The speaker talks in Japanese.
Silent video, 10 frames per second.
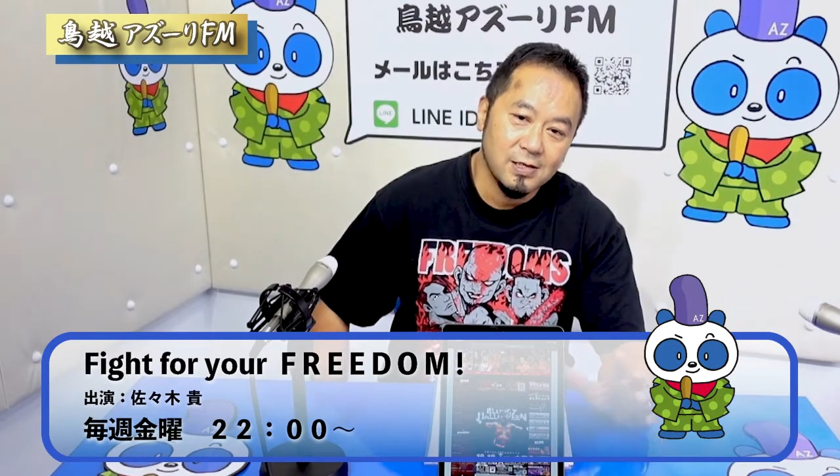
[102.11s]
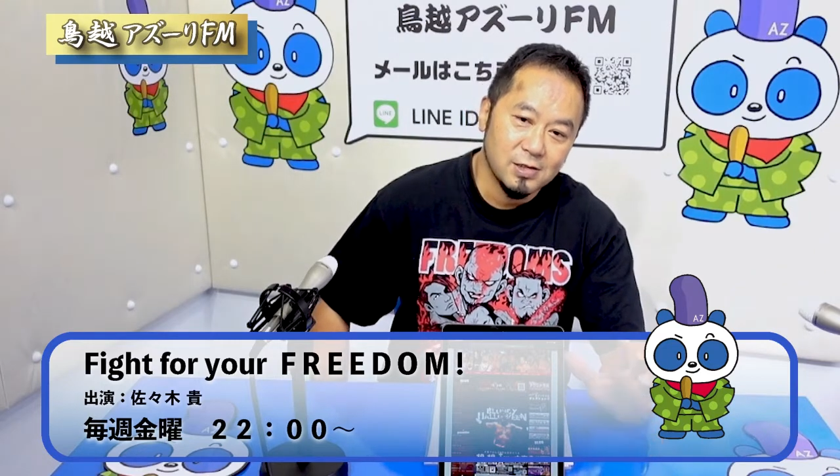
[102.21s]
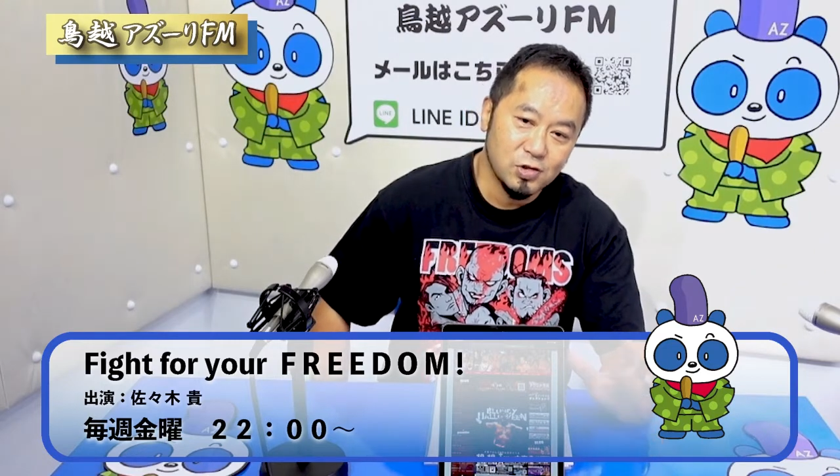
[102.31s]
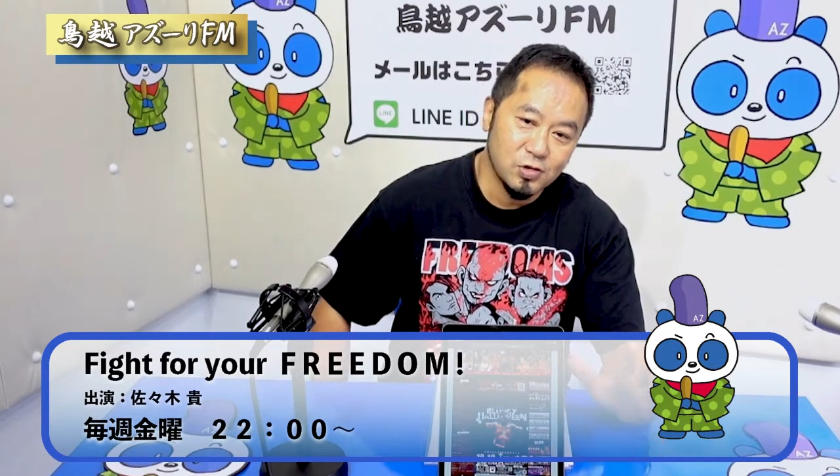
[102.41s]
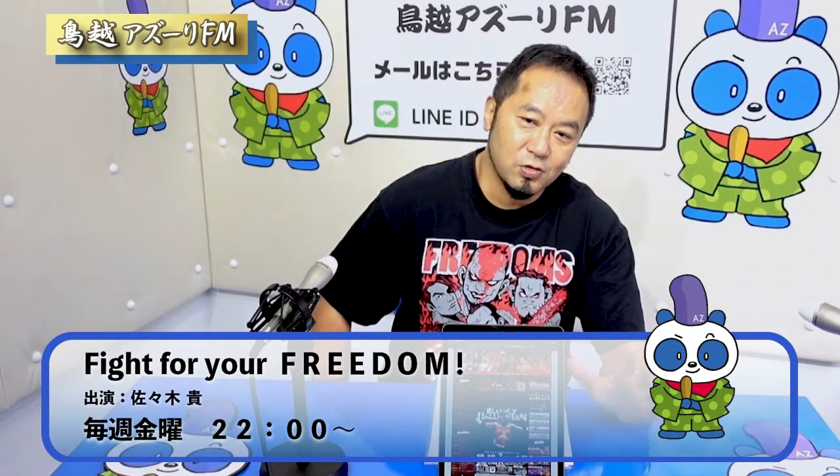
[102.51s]

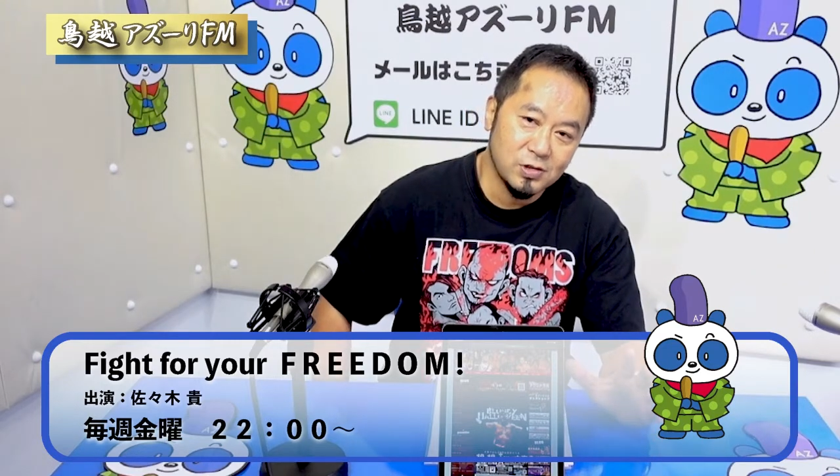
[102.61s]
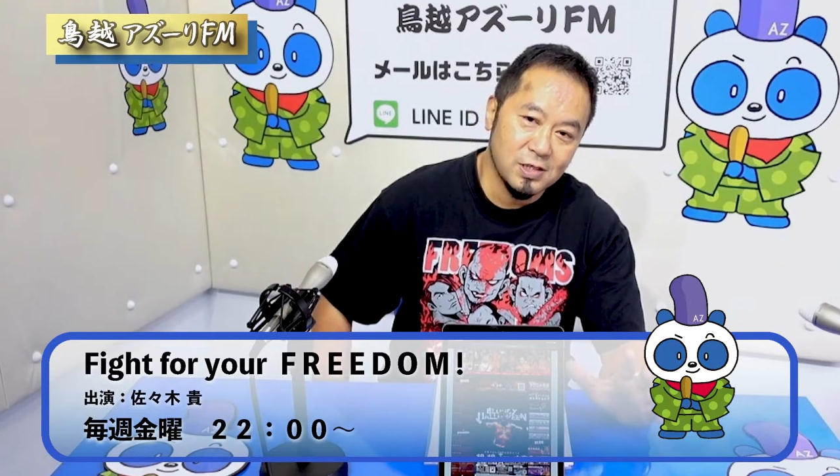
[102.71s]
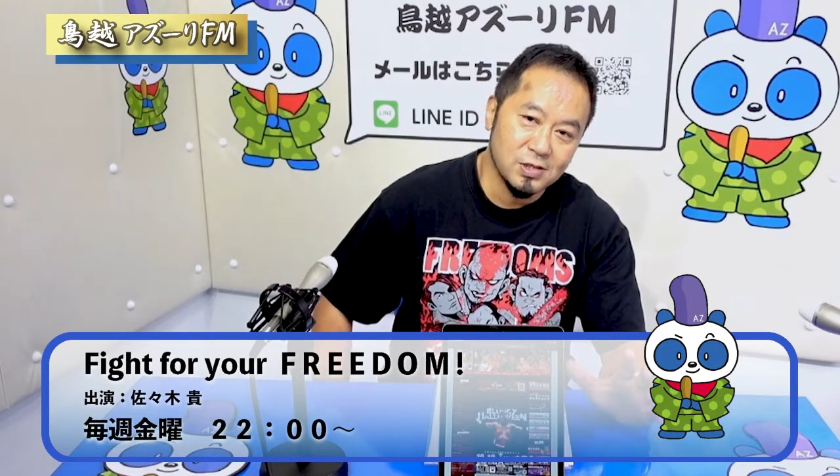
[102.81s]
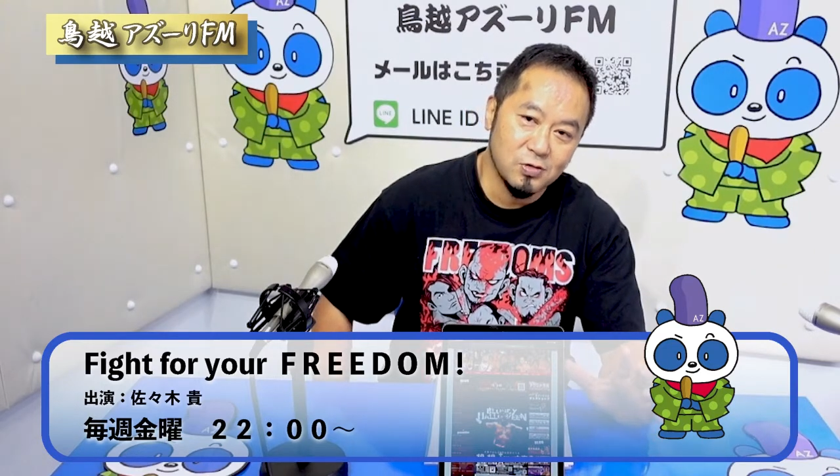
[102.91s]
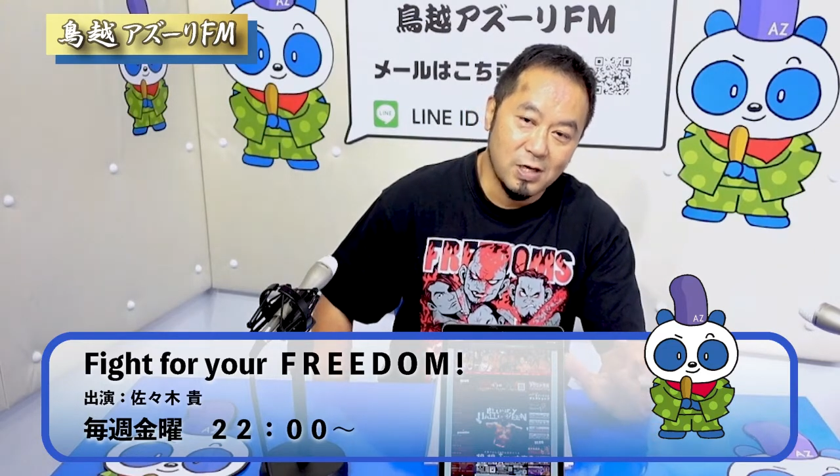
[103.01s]
出場
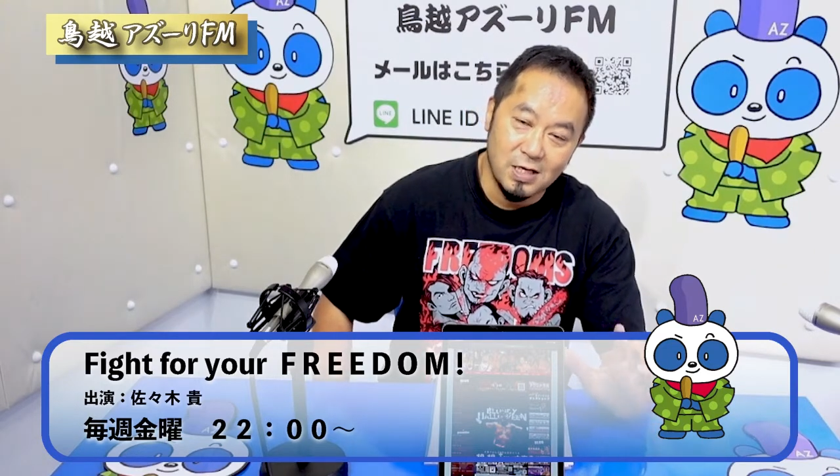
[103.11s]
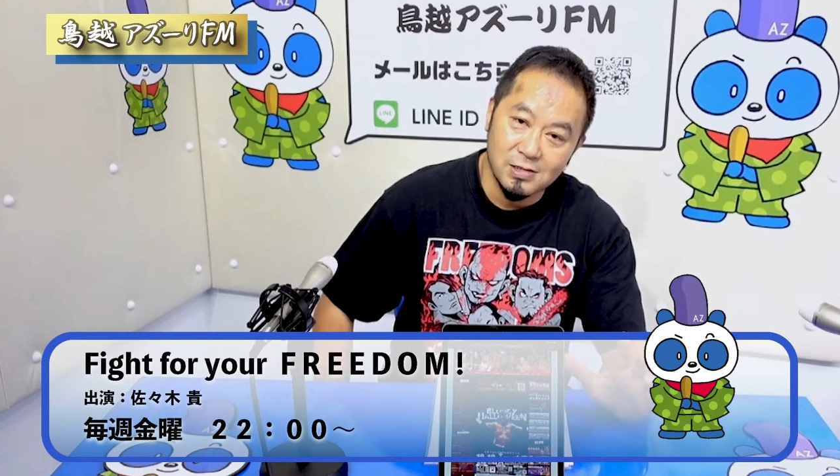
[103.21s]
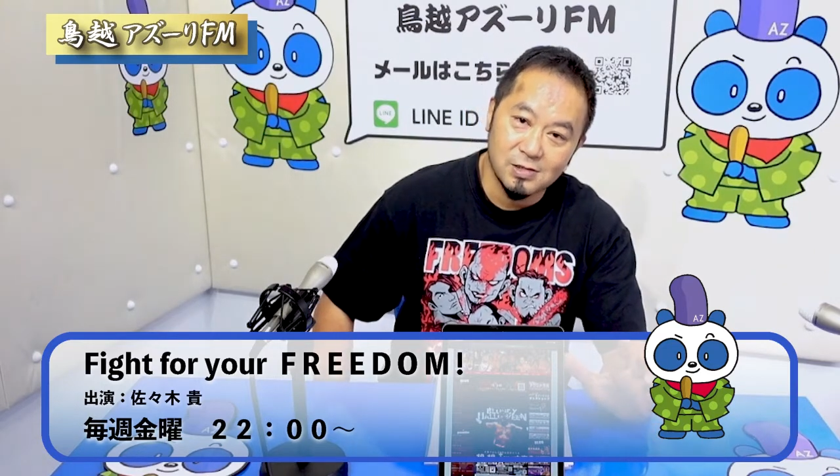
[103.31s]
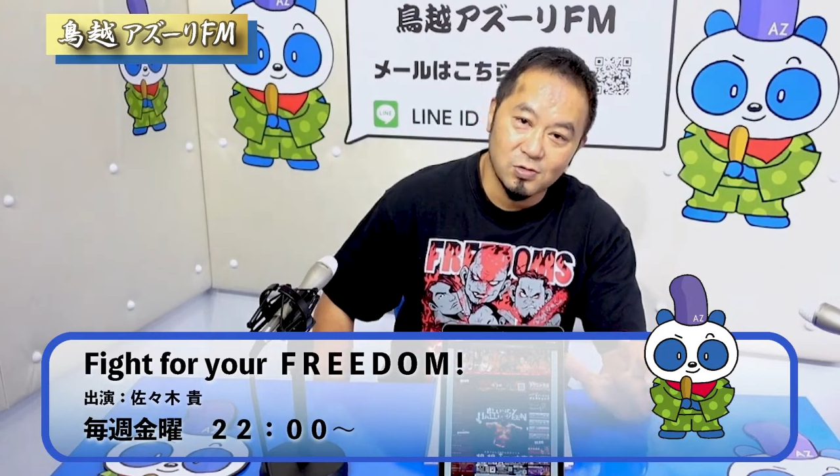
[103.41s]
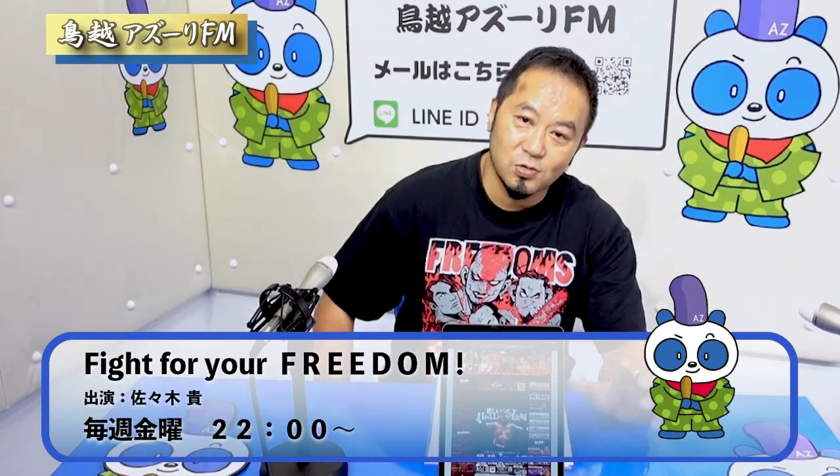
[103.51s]
選手の感
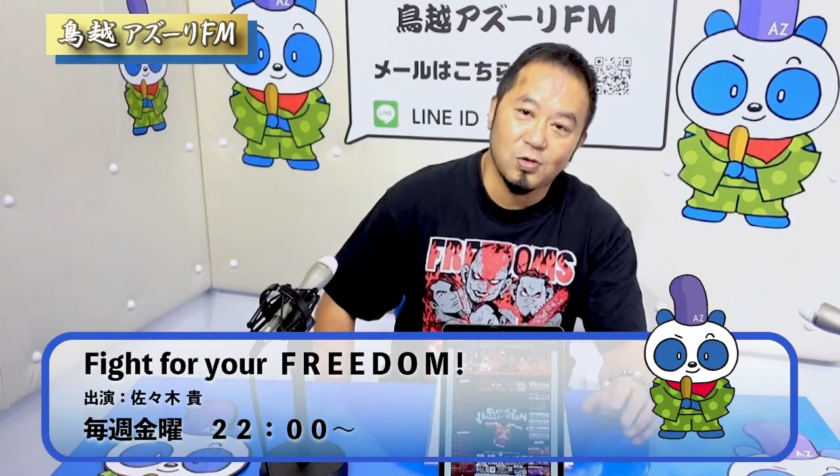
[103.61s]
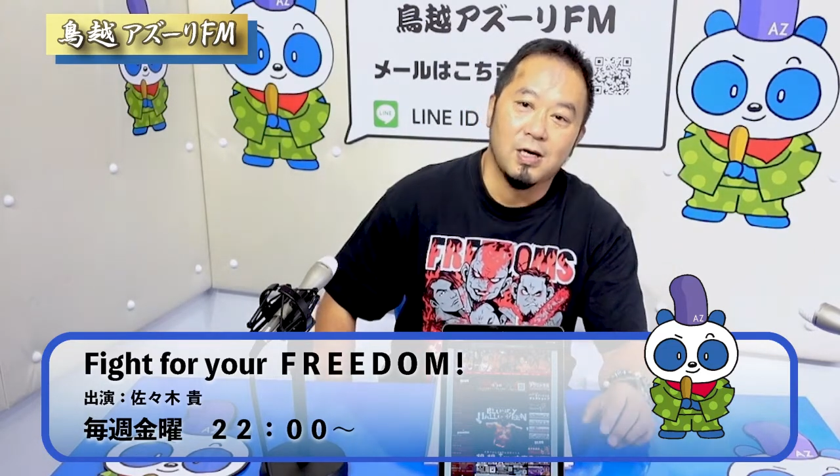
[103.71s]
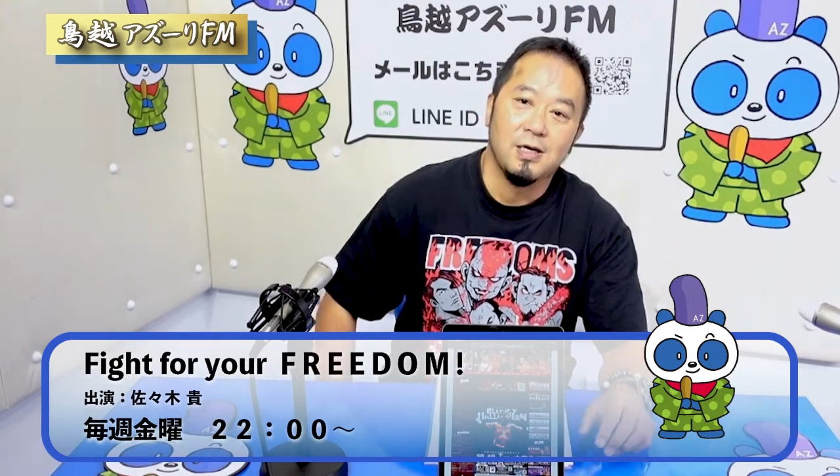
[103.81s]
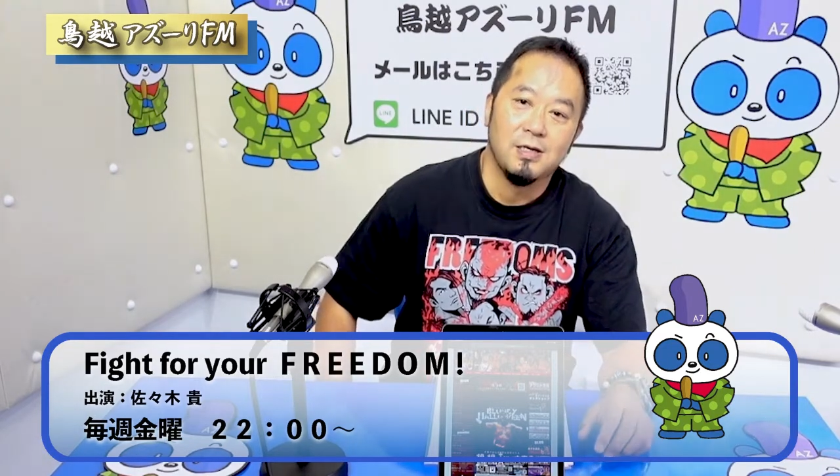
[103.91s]
想とか、